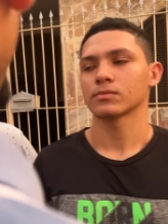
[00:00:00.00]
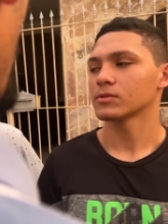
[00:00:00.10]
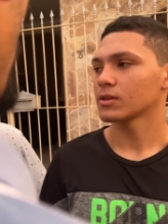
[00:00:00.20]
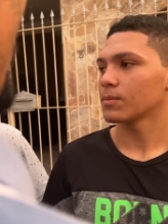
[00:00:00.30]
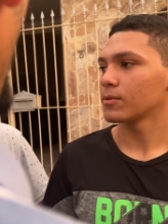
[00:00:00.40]

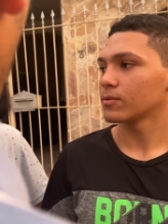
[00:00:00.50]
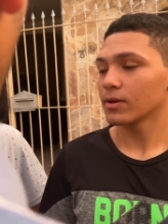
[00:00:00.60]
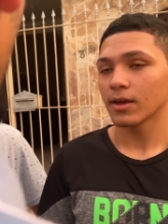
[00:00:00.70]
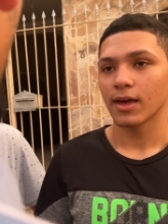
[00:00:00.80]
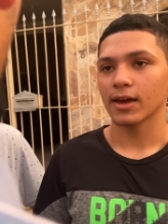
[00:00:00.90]
Tá bom.
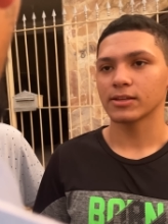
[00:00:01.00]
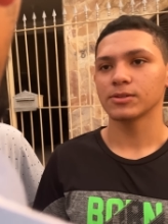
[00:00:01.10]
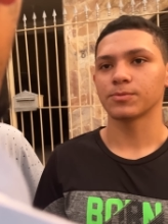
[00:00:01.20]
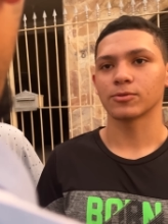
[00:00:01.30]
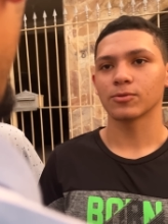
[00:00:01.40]
É que,
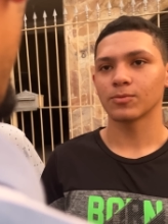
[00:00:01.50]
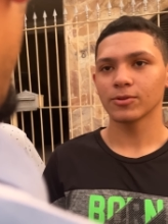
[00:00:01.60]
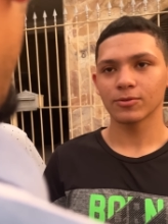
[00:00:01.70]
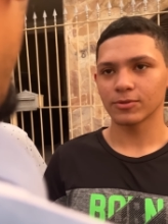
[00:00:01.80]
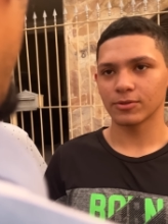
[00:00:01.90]
tipo, eu tô muito
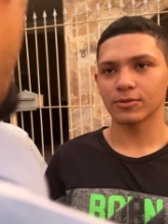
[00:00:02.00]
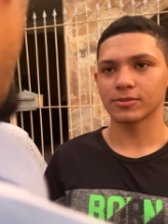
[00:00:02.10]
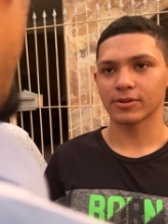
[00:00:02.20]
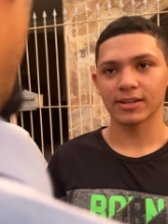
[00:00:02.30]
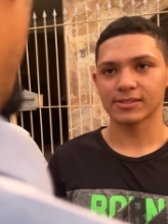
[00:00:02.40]
curioso, eu
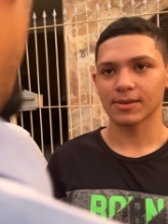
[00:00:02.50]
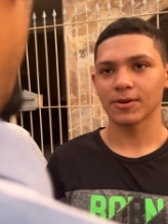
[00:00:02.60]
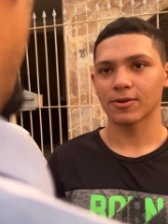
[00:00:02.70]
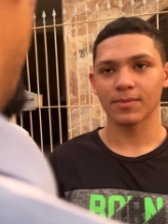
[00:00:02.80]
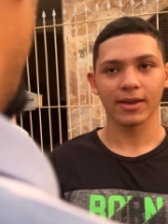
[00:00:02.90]
queria saber
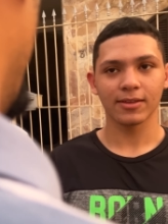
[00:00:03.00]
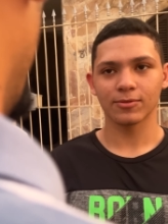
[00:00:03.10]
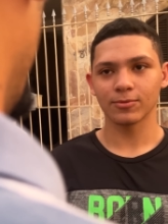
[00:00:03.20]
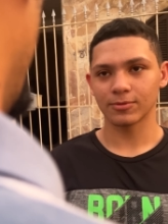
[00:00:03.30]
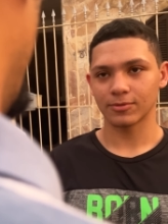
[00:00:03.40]
como é que
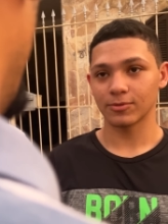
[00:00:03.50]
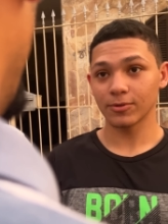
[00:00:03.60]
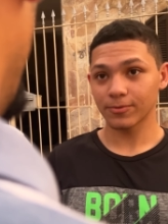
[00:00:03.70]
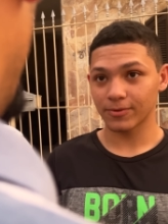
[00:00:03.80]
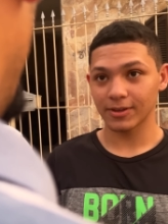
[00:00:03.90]
tu,
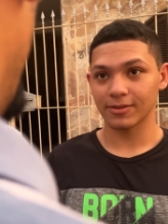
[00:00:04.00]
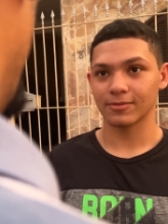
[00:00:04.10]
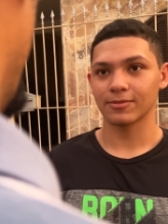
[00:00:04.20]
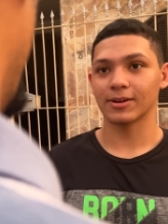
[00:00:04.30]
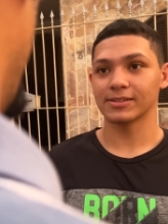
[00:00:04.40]
novinho,
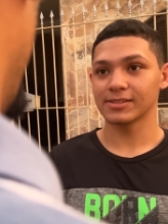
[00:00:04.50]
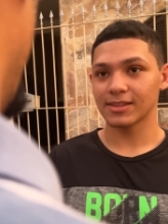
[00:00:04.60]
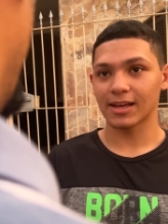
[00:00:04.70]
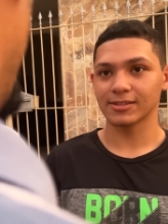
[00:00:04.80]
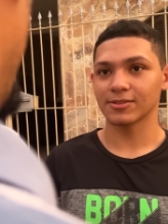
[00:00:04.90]
qual é a
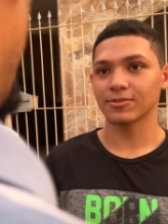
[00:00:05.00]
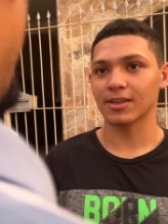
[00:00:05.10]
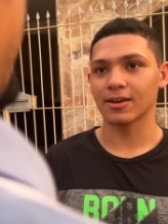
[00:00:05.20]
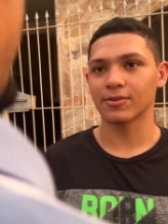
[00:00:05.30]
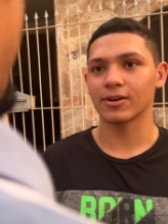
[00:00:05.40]
cidade que tu tem
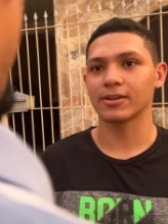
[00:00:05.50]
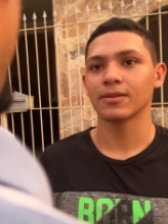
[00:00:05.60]
agora,